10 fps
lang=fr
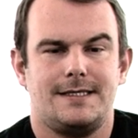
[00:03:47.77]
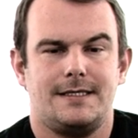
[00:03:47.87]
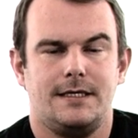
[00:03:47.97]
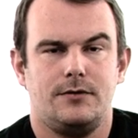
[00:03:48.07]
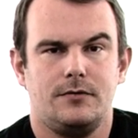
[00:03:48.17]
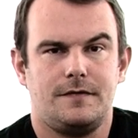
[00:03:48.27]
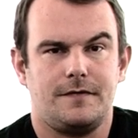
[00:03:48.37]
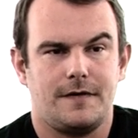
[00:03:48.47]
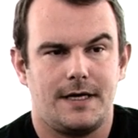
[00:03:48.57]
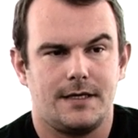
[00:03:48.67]
c'est de
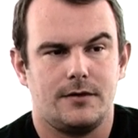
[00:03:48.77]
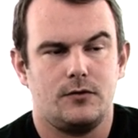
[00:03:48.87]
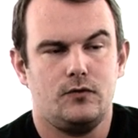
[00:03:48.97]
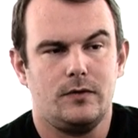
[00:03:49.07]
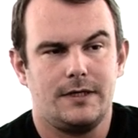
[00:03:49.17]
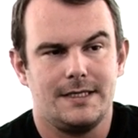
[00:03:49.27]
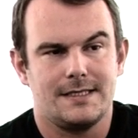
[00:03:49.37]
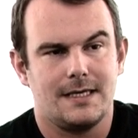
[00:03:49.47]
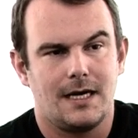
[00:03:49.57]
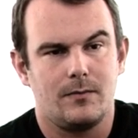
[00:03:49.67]
faire toutes
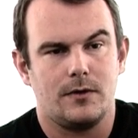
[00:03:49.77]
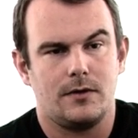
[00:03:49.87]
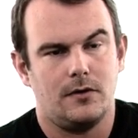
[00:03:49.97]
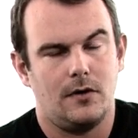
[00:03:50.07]
les armes